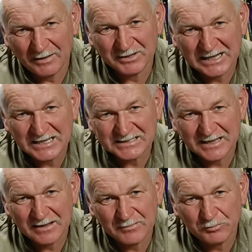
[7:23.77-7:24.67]

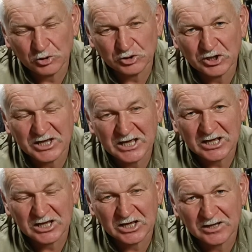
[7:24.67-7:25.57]
amerykańskiej polityki
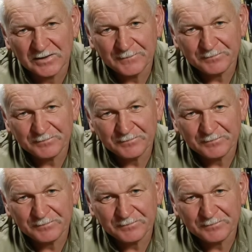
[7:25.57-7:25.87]
i